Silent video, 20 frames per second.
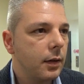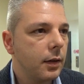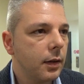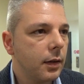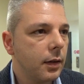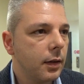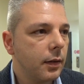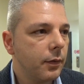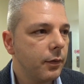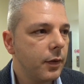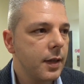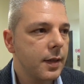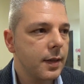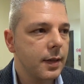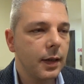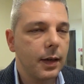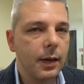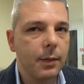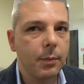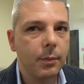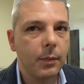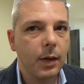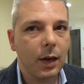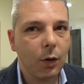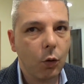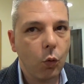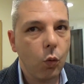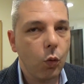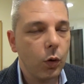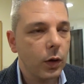eh, viste le
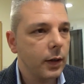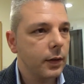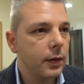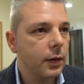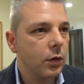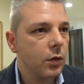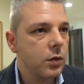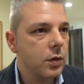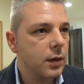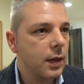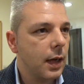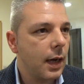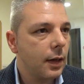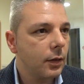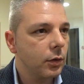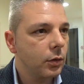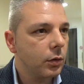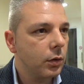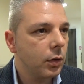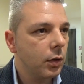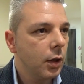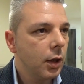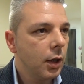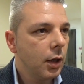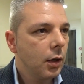lacune dello Stato